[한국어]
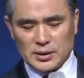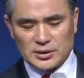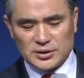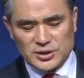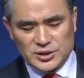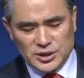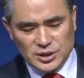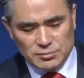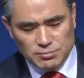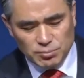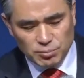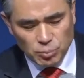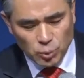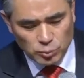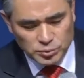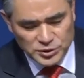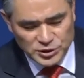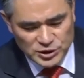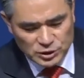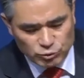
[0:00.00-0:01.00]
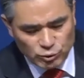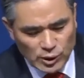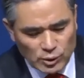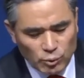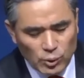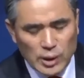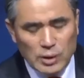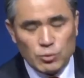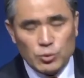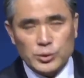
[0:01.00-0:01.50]
그래서 지금 몹시
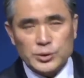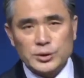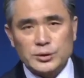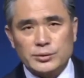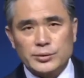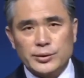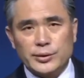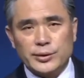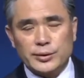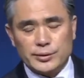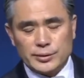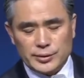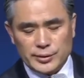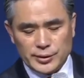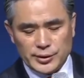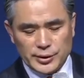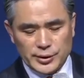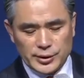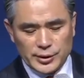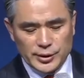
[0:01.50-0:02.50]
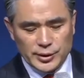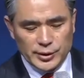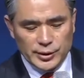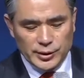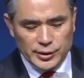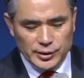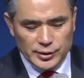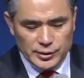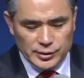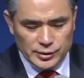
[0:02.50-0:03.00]
괴로워하고 있는 거예요.
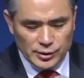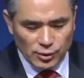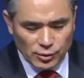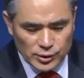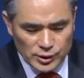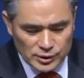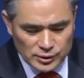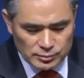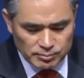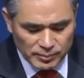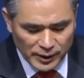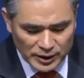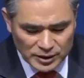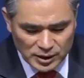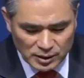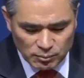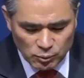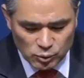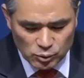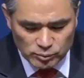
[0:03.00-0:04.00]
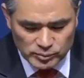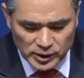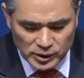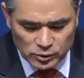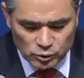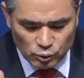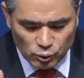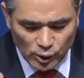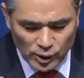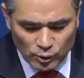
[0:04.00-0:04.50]
여기는
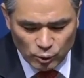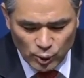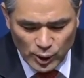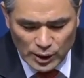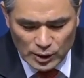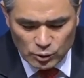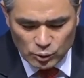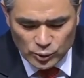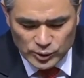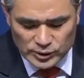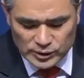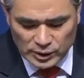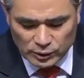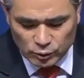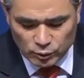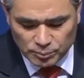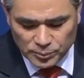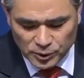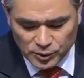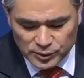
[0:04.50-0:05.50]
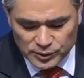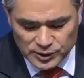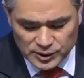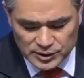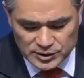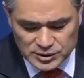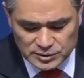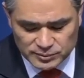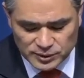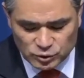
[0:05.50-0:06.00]
마태복음에는 괴로워하고 있다고
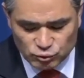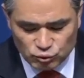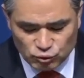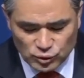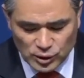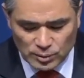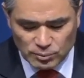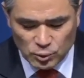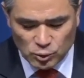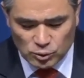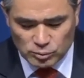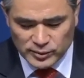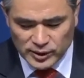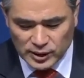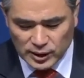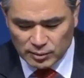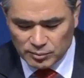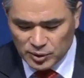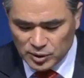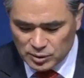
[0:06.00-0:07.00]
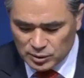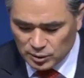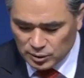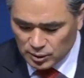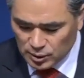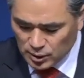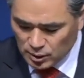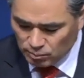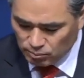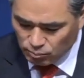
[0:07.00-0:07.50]
표현되어 있지만 누가복음에
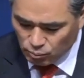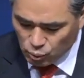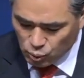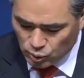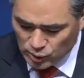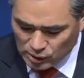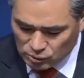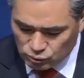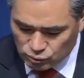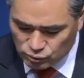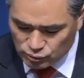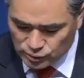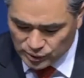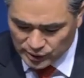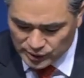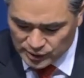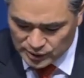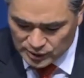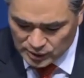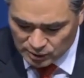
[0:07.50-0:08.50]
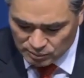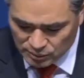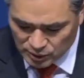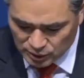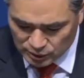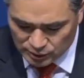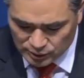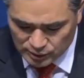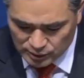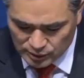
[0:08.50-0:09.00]
가면은 뭐라고 되어
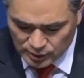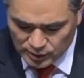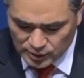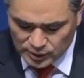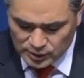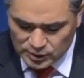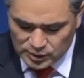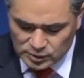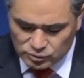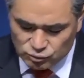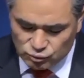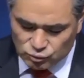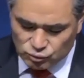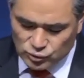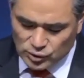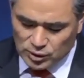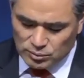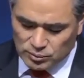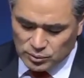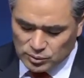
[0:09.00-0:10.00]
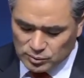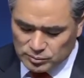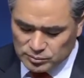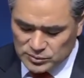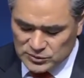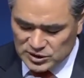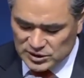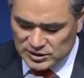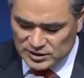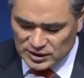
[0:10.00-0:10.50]
있냐면
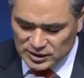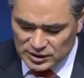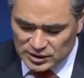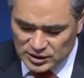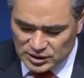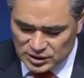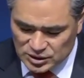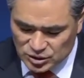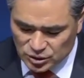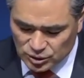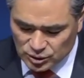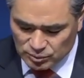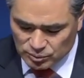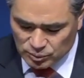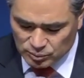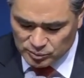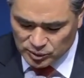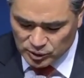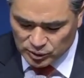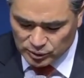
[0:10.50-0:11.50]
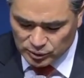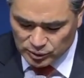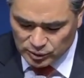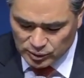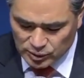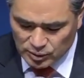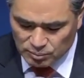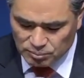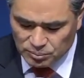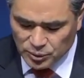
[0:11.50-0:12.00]
누가복음 7장 2절에 보면
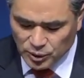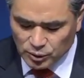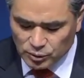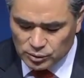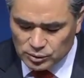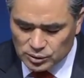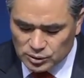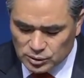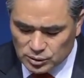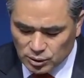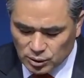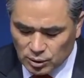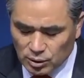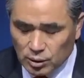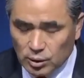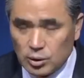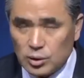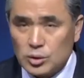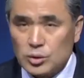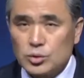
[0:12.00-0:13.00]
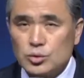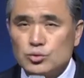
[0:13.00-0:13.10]
병들어